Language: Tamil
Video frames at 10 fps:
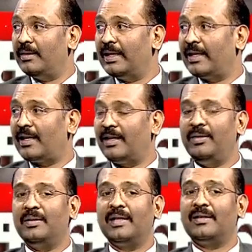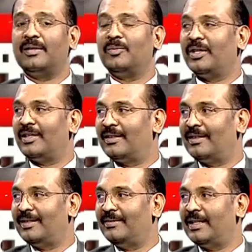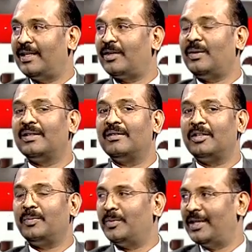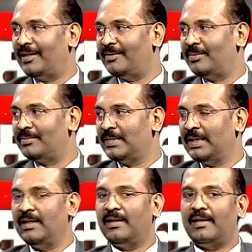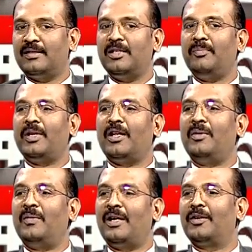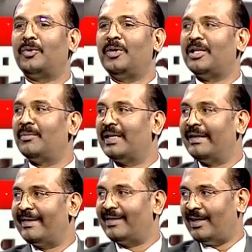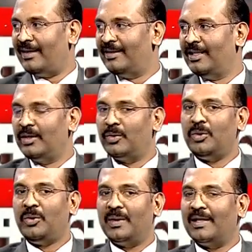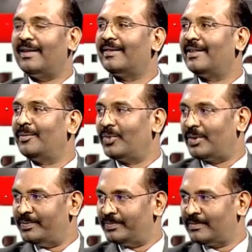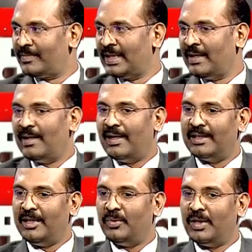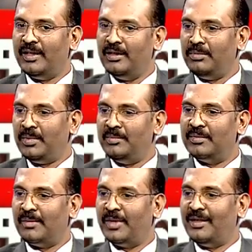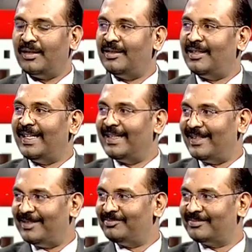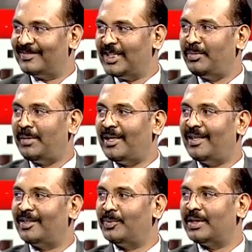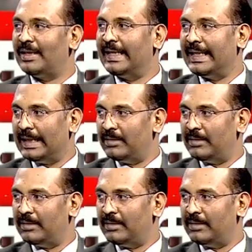எல்லாரையும் ஏற்றுக்க முடியறதில்ல எல்லாருக்கும் அதில் விருப்பம் இல்லை கஷ்டப்படாமல் வாழணும்னு நம்ம நினைத்தா குறுக்கு வழிகளை தேடி போகிறோம் அதே போல் இன்பம் அப்படின்றதுனா என்ன இன்பமாக இருப்பதுனா என்ன